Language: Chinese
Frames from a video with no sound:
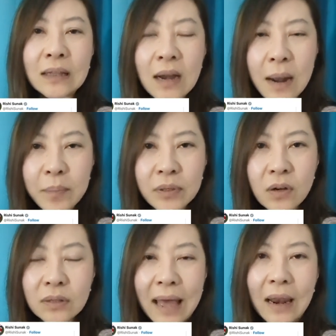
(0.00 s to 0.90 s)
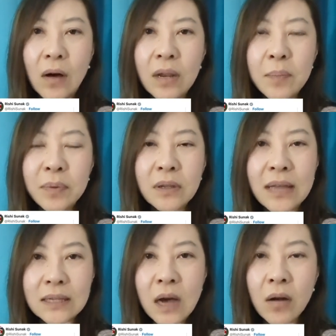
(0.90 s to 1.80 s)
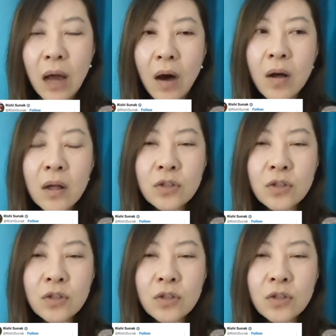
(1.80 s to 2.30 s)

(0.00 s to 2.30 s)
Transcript: 他当然不能够太劳累，不能太操劳，